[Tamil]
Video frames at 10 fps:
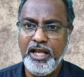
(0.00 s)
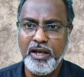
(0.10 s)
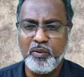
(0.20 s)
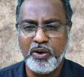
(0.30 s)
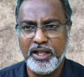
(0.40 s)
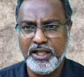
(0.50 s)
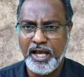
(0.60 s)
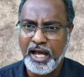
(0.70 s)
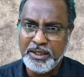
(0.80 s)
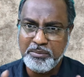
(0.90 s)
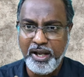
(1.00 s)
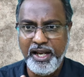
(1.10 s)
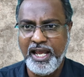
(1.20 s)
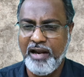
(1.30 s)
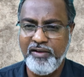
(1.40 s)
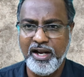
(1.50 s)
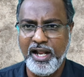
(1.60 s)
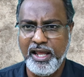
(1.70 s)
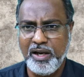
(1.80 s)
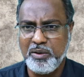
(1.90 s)
நீக்கக்கூடாது அந்த மாதிரி
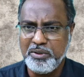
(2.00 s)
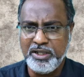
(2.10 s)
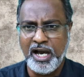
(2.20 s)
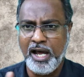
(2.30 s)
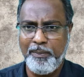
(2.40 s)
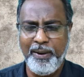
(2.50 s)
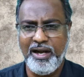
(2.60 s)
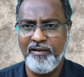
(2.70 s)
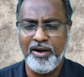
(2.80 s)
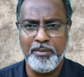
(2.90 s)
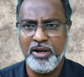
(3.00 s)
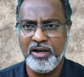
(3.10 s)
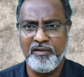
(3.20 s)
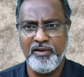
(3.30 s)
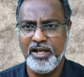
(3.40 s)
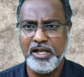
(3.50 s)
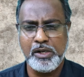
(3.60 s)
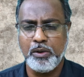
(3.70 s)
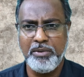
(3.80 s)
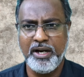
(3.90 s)
கேள்விகள்லாம் இருக்கும் இது கார்ப்பரேட்டில் வேலை
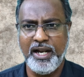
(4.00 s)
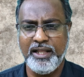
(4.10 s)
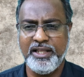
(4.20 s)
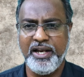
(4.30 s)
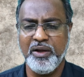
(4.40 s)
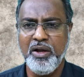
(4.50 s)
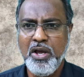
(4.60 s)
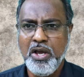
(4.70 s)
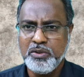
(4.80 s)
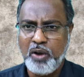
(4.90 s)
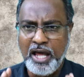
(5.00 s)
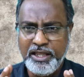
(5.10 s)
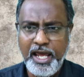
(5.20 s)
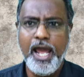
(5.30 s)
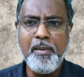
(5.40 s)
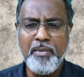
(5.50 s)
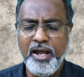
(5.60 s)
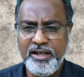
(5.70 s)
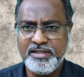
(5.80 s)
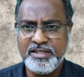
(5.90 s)
பார்க்குறவங்களுக்கு ரொம்ப நல்லா தெரியும் ஸோ அதே மாதிரி